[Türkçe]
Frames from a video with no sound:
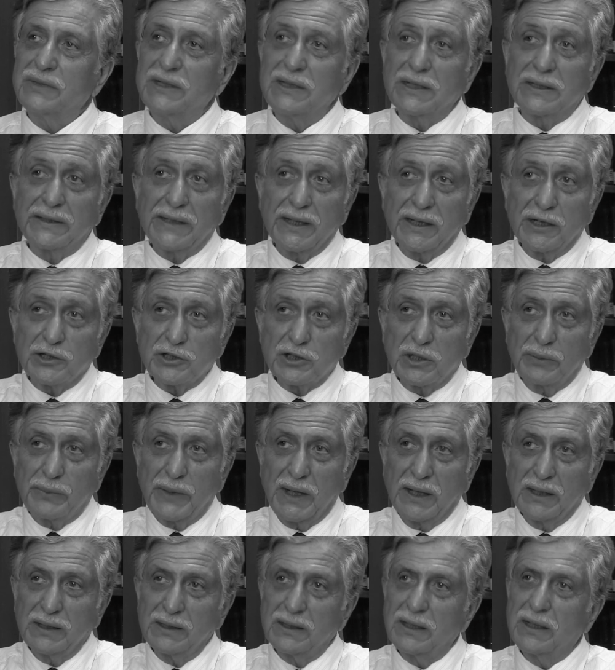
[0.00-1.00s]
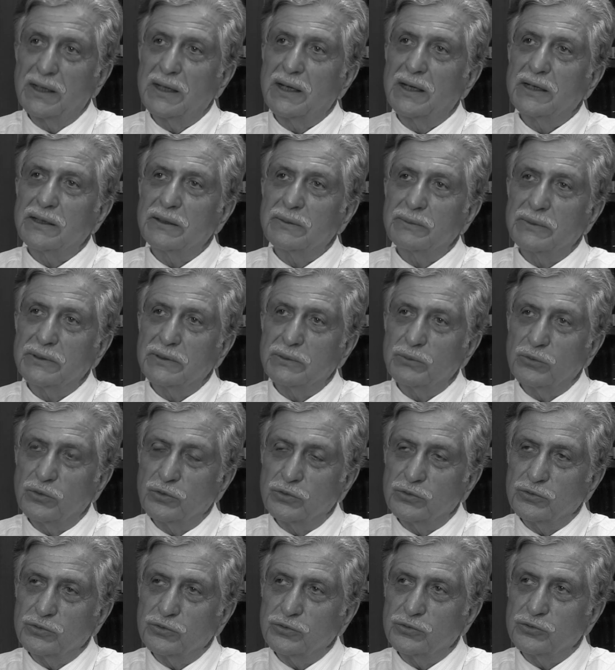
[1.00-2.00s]
birlikte yaşama halinin
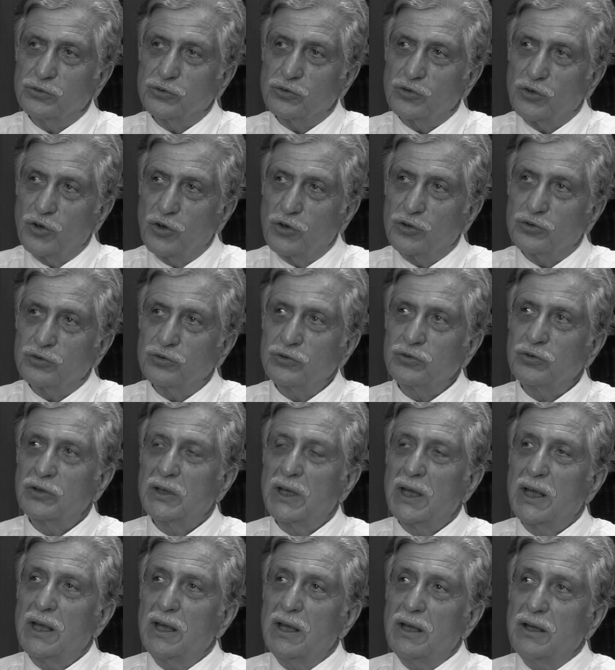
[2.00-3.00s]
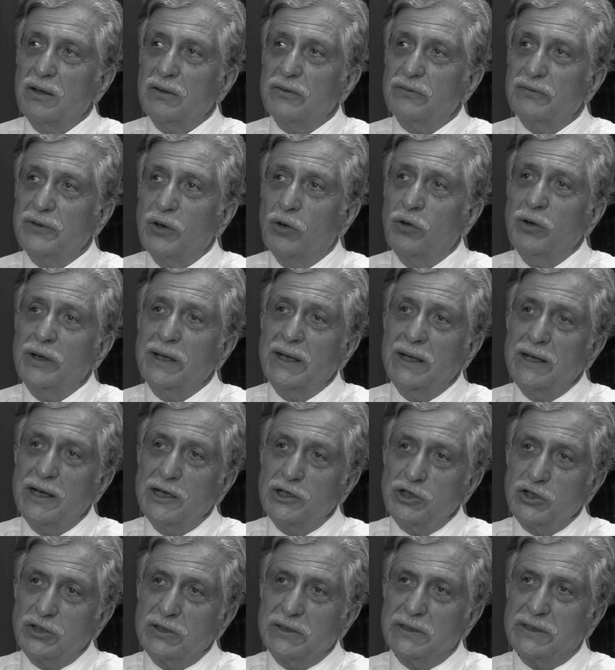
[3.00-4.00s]
bulunduğunu gördük. Ve o
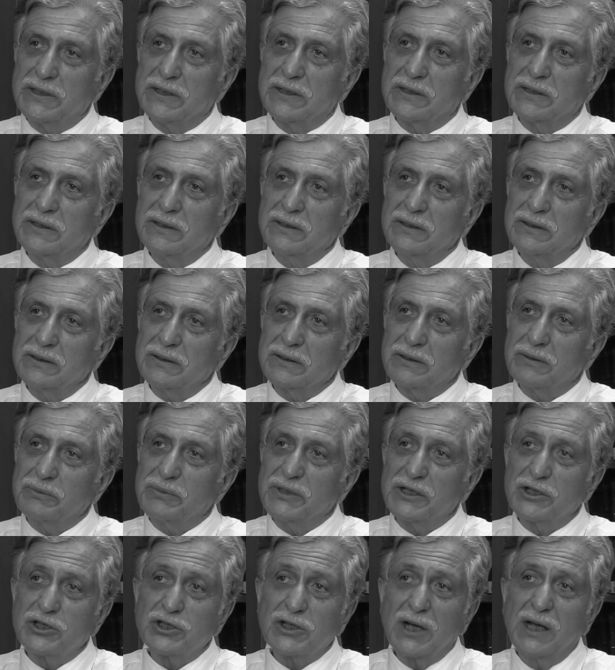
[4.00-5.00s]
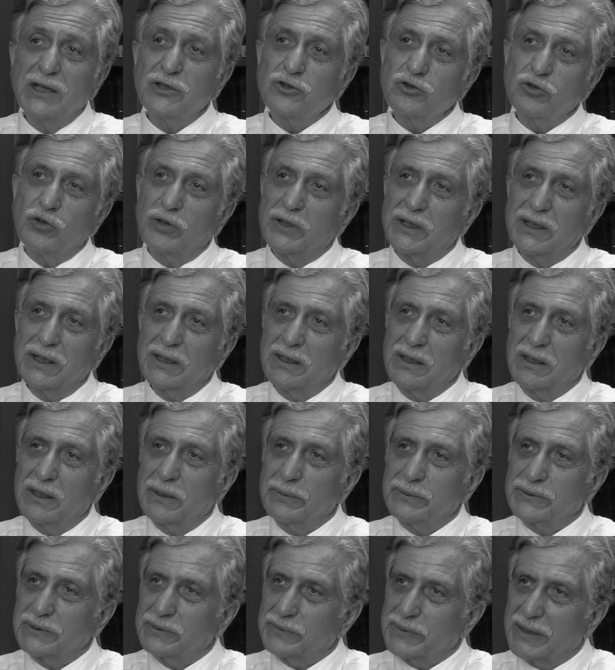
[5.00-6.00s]
eleştiriyi e, bir şans olarak
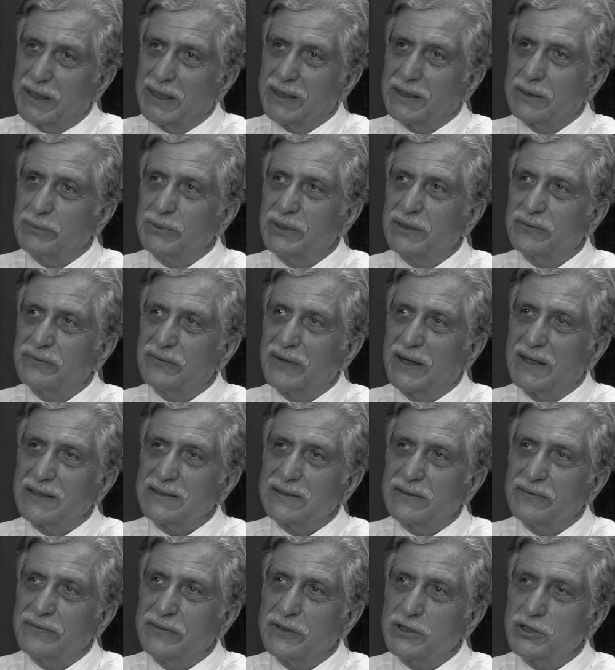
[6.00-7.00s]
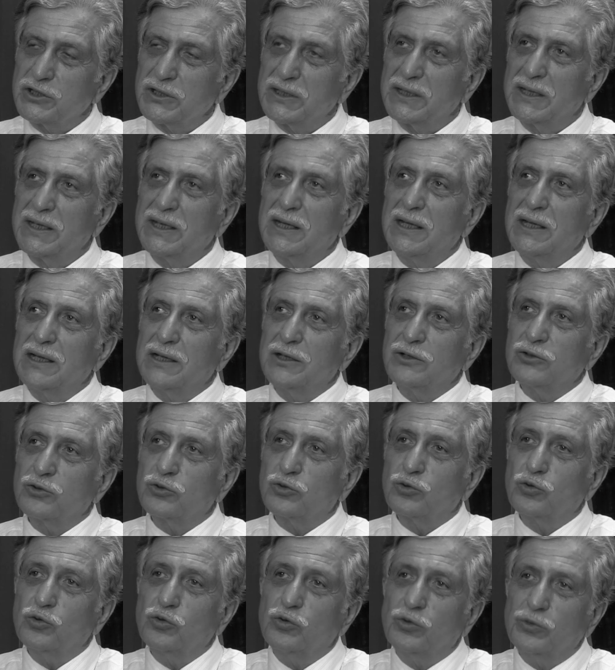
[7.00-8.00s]
kaptım. Yani bir felsefeci
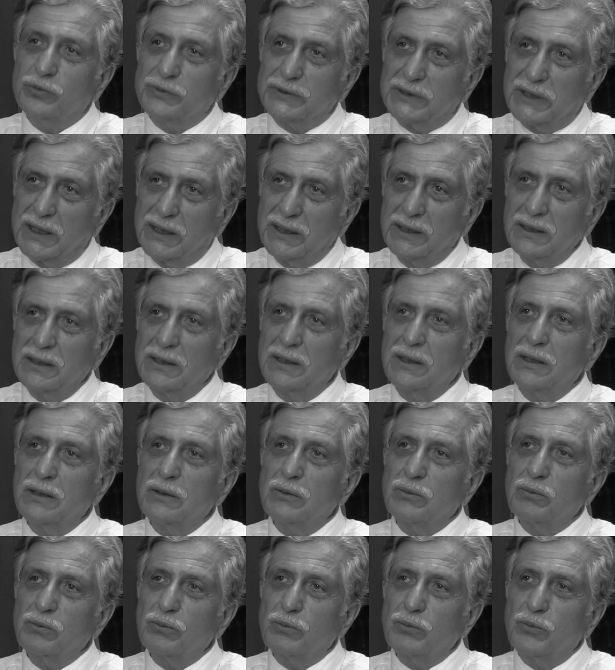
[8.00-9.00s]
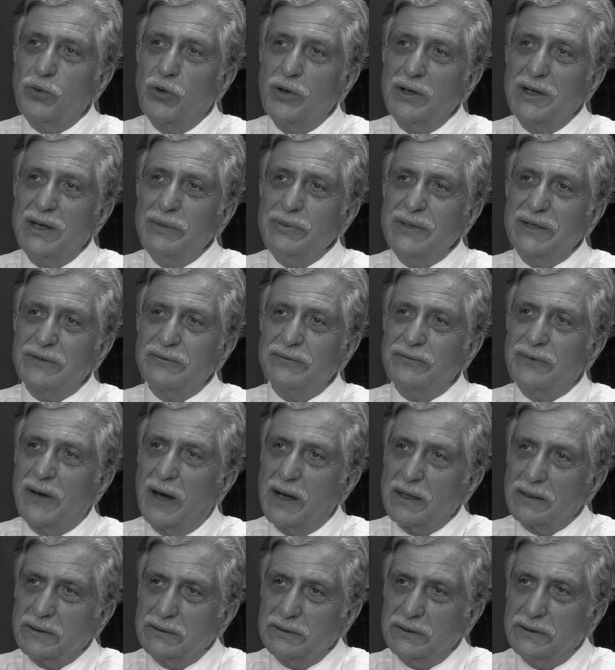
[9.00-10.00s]
ruhumda böyle bir
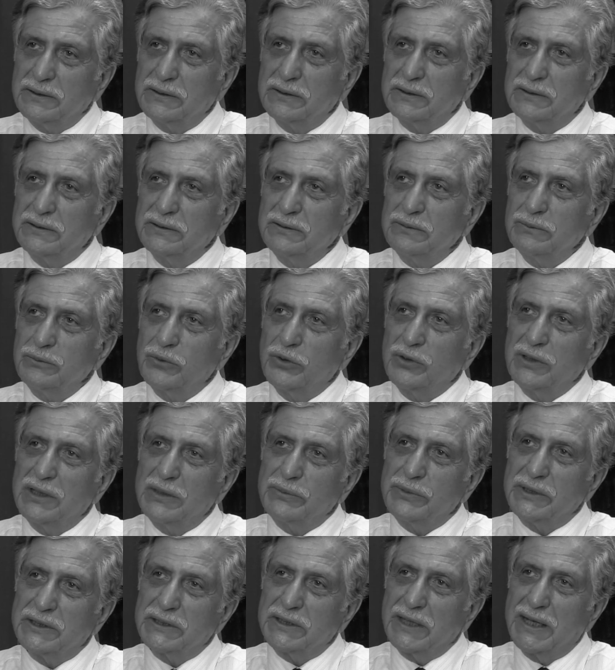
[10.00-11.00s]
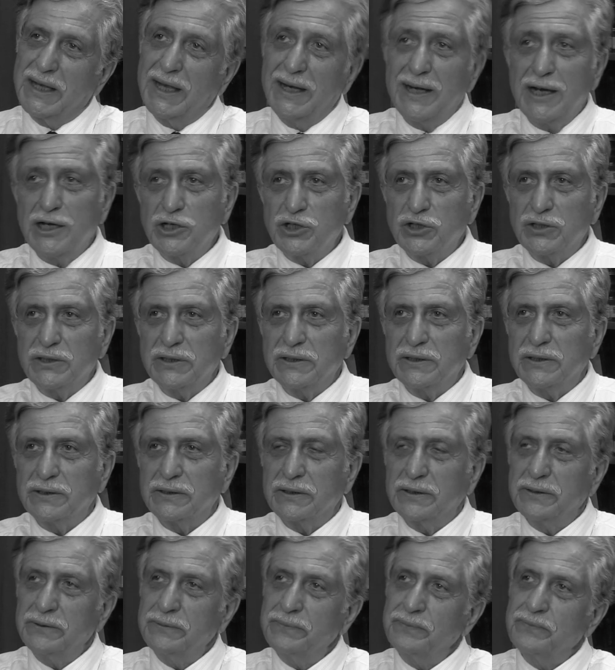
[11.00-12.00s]
farklılığın, böyle bir
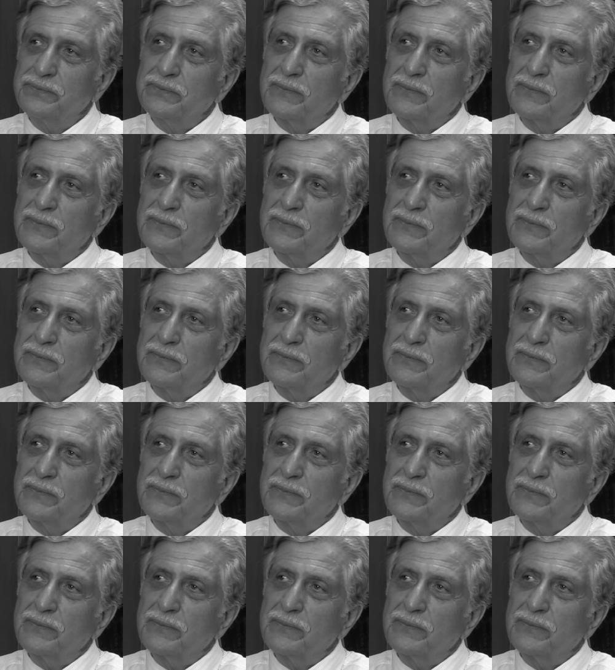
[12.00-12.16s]
eleştirinin,